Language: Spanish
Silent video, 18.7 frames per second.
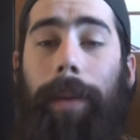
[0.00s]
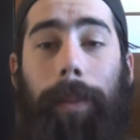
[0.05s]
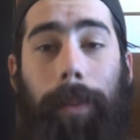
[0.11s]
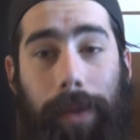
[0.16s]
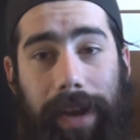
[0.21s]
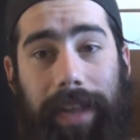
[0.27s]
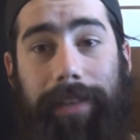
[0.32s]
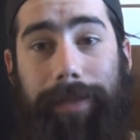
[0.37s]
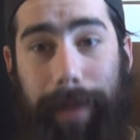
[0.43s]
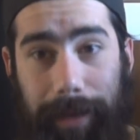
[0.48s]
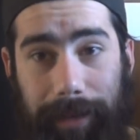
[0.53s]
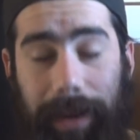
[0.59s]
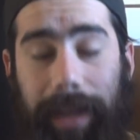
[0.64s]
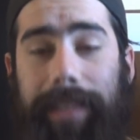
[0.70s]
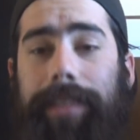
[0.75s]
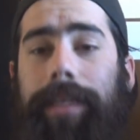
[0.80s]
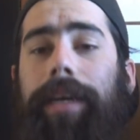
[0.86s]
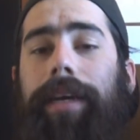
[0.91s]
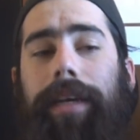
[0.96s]
buenas
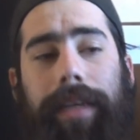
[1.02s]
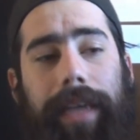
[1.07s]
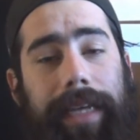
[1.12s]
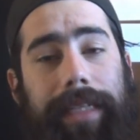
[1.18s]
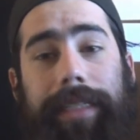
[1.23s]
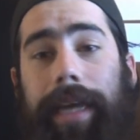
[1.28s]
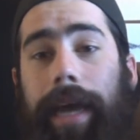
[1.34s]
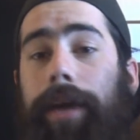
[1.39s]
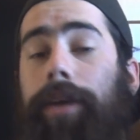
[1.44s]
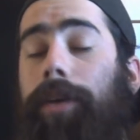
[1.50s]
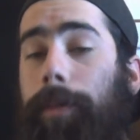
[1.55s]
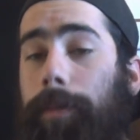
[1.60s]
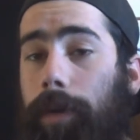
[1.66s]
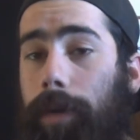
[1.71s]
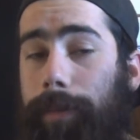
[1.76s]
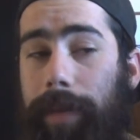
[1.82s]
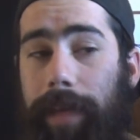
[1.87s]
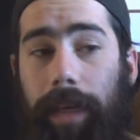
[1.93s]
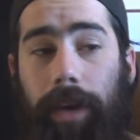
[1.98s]
vibras, ya sean con
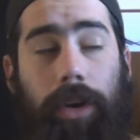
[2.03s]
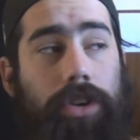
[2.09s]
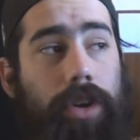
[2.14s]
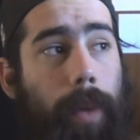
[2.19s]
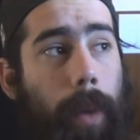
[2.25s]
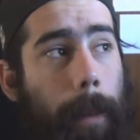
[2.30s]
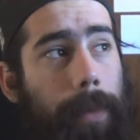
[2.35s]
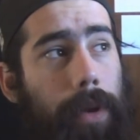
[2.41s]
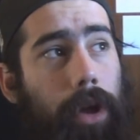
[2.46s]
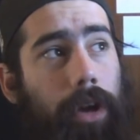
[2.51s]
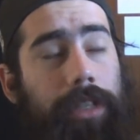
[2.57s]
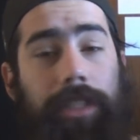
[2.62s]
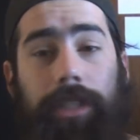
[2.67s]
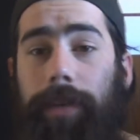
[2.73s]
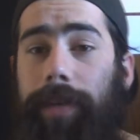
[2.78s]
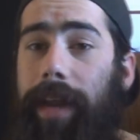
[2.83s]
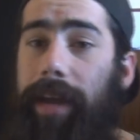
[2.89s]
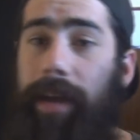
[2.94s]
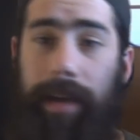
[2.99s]
videos como blogs
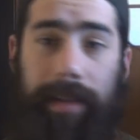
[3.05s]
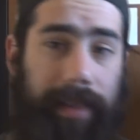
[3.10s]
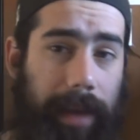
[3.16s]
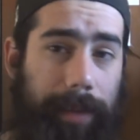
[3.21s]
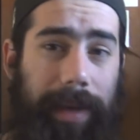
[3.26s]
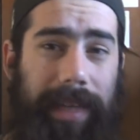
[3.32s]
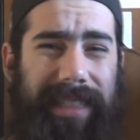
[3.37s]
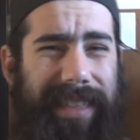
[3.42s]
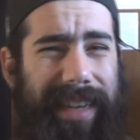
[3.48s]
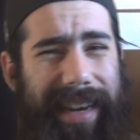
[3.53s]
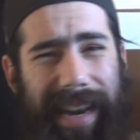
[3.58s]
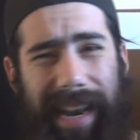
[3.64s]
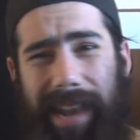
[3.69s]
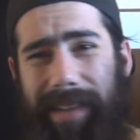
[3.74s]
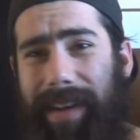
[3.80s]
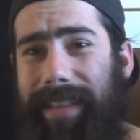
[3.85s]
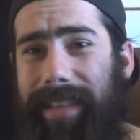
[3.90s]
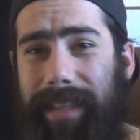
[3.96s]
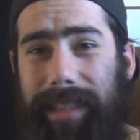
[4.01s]
sobre temas
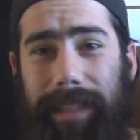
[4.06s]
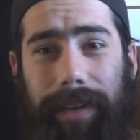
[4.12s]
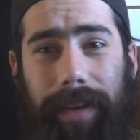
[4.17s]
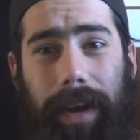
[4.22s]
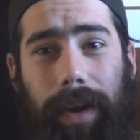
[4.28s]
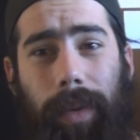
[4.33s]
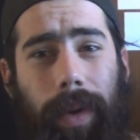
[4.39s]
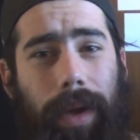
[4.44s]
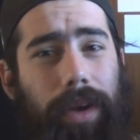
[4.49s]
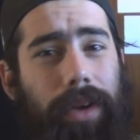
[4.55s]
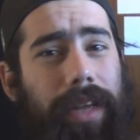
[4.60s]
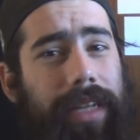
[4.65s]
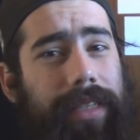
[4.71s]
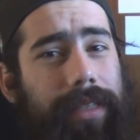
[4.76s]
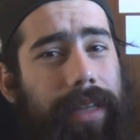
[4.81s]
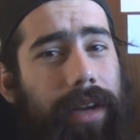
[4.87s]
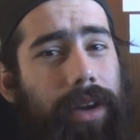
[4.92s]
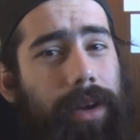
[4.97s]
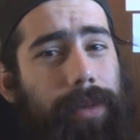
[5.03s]
relevantes sobre el juego, ya
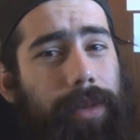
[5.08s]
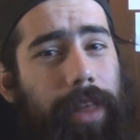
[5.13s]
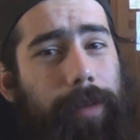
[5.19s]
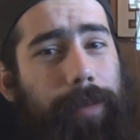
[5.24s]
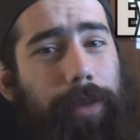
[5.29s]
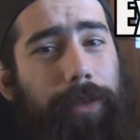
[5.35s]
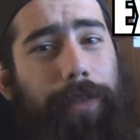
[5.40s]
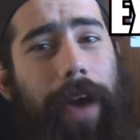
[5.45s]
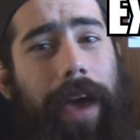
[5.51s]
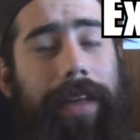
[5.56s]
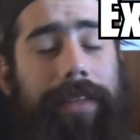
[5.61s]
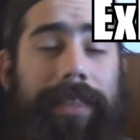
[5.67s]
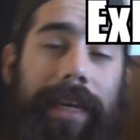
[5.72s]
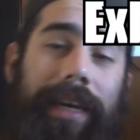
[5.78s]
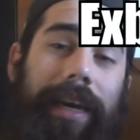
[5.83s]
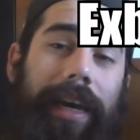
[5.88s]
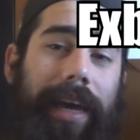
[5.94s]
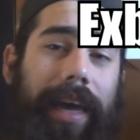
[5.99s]
sean como deck profiles,